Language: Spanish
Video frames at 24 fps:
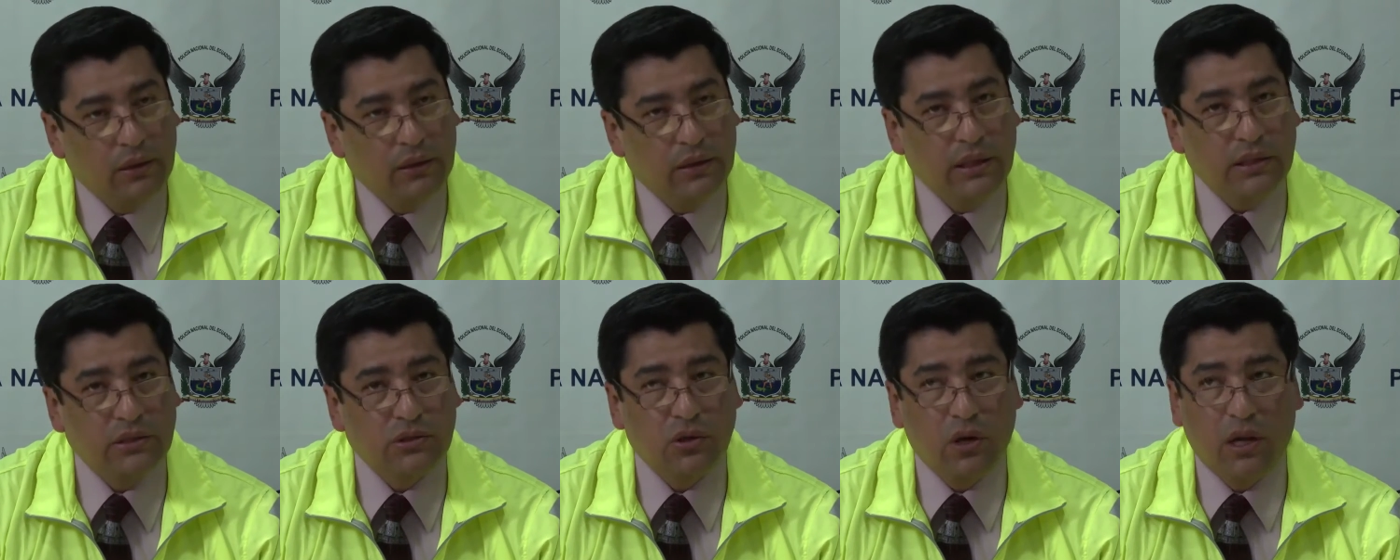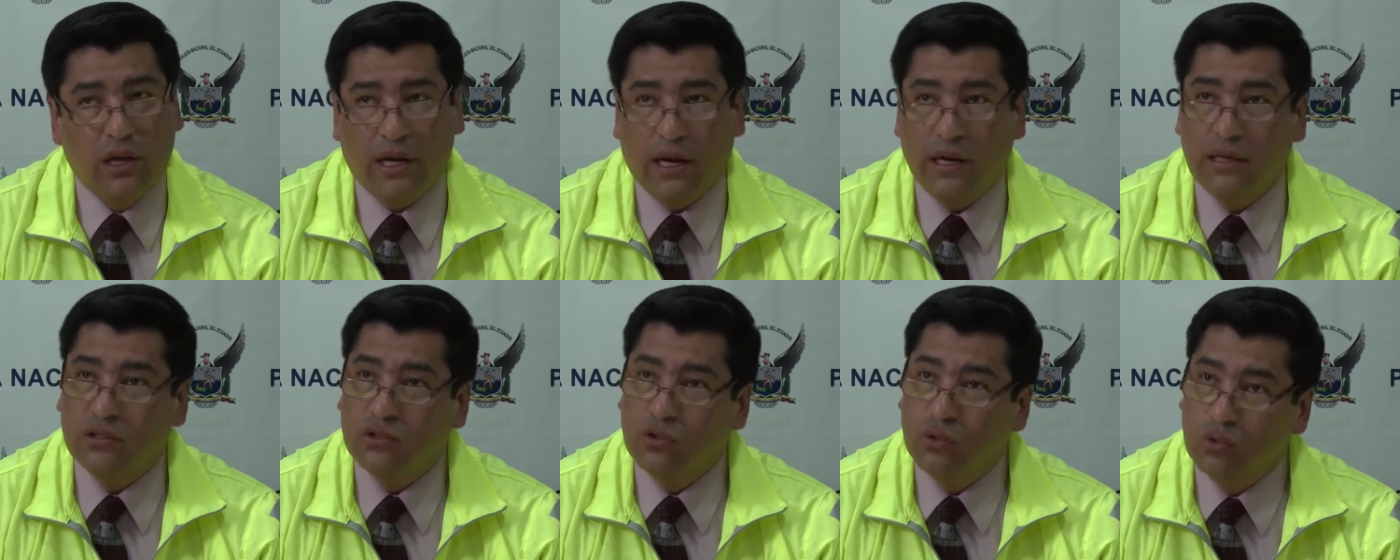Dentro de la
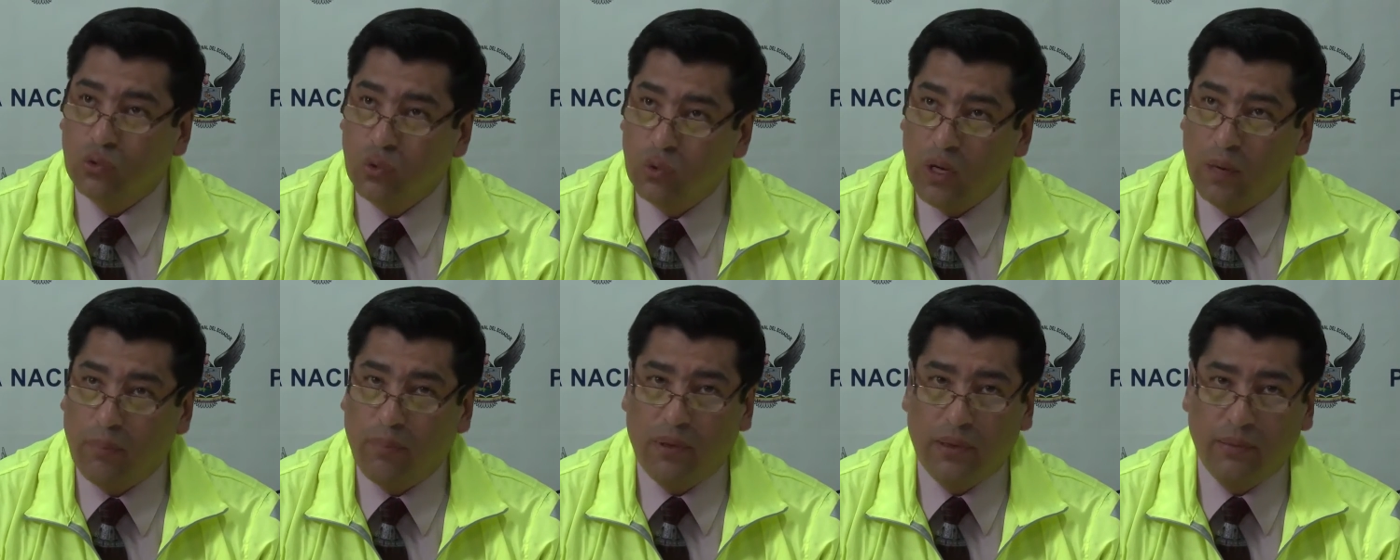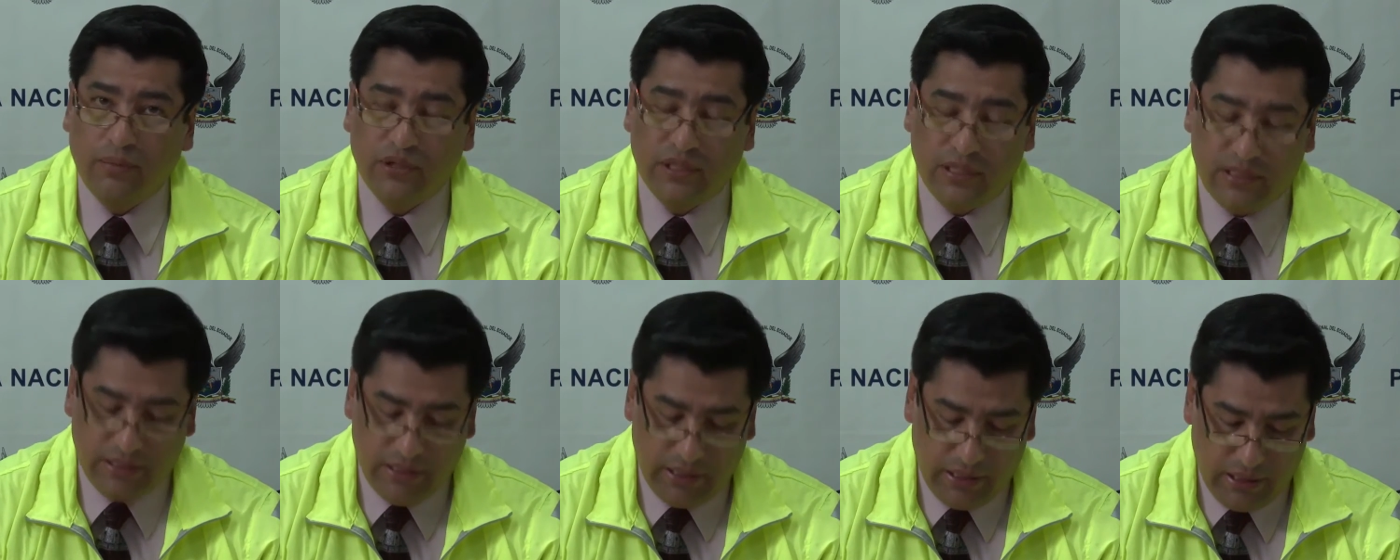gran estructura
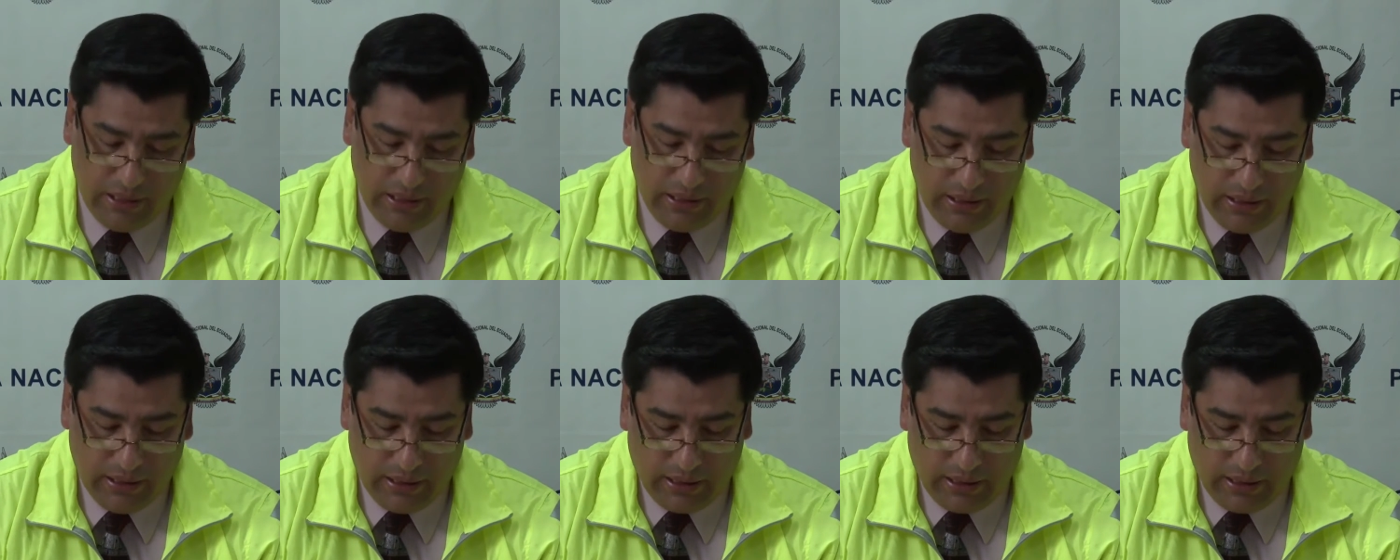podemos decir